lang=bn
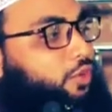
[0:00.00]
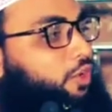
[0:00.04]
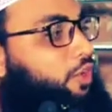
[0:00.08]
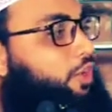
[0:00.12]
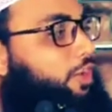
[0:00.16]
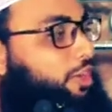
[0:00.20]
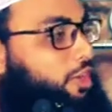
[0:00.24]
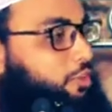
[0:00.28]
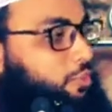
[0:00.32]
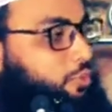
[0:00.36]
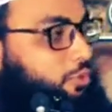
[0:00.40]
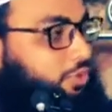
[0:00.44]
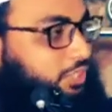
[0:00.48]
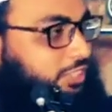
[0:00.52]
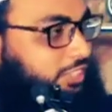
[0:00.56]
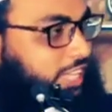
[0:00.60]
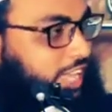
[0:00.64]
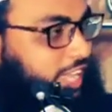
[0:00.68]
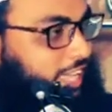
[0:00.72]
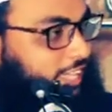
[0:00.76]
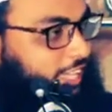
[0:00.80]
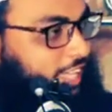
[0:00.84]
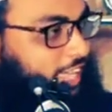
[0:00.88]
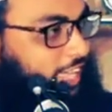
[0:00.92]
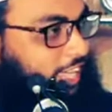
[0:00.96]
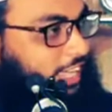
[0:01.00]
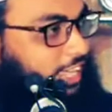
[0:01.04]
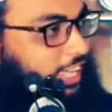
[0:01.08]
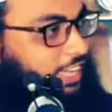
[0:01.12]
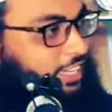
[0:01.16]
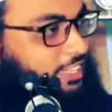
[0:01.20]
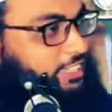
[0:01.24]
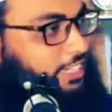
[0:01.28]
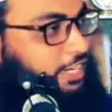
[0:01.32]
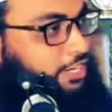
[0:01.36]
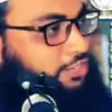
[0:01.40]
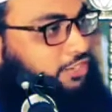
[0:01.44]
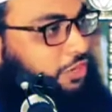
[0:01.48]
ঘরে পৌঁছায় দেয়
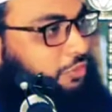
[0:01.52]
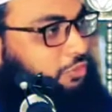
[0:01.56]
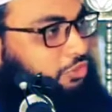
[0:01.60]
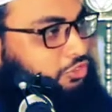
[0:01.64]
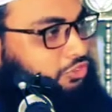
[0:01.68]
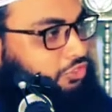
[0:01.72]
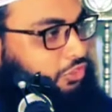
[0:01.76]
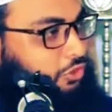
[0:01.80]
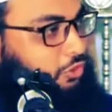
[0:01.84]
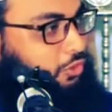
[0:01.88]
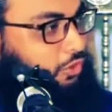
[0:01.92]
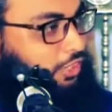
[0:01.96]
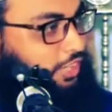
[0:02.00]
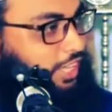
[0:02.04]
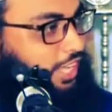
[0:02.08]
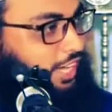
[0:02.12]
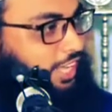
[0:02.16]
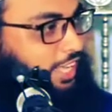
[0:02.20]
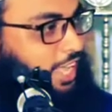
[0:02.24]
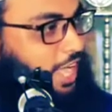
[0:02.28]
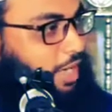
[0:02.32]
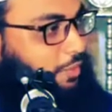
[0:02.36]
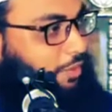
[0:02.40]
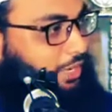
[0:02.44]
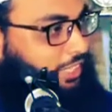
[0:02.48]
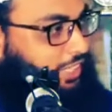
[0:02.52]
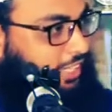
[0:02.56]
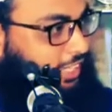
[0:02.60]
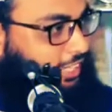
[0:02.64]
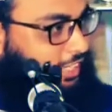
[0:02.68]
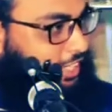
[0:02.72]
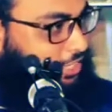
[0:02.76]
সেই সমস্ত লোকদেরকে আমাদের